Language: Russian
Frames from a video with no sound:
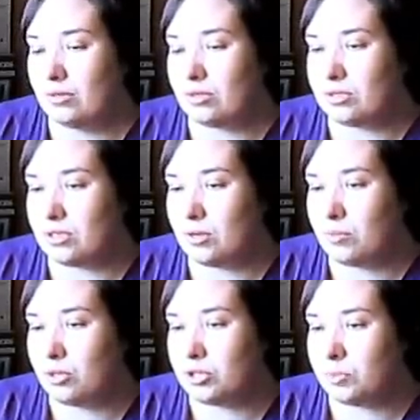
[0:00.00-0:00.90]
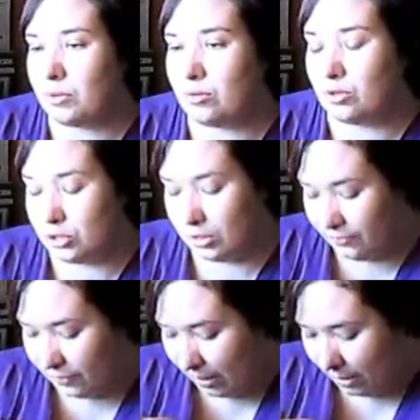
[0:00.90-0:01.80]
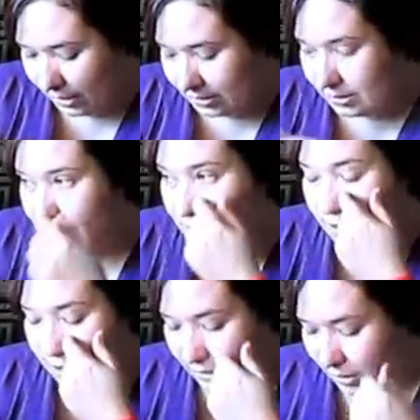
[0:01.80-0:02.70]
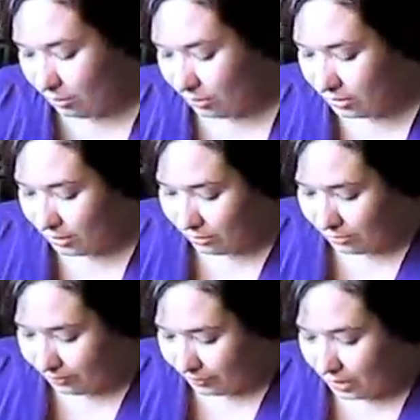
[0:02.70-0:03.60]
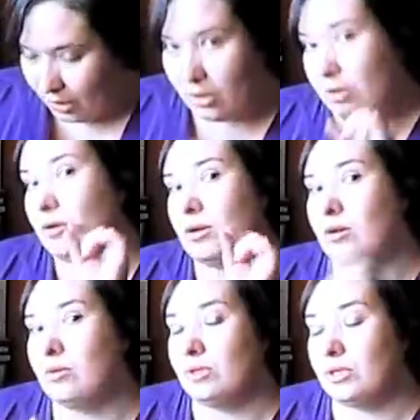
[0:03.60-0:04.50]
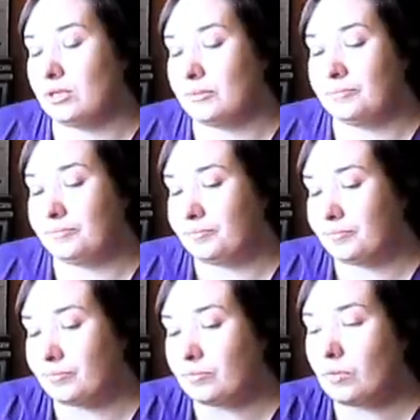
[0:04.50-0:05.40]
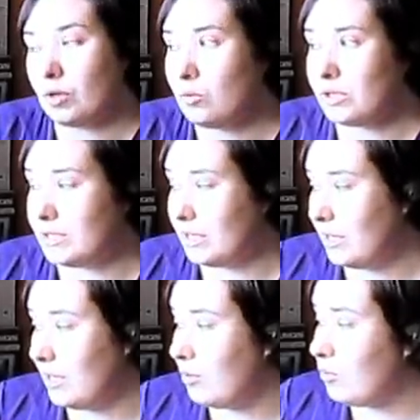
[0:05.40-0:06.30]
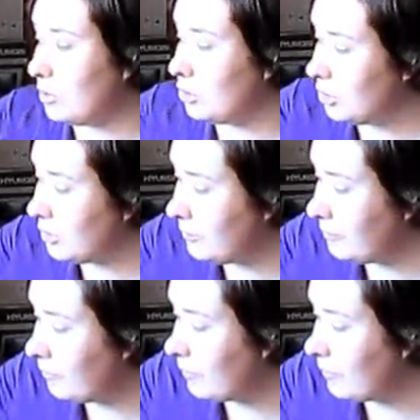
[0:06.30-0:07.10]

То есть она больше похожа на фломастер, даже на какой-то такой э, у них остренький кончик.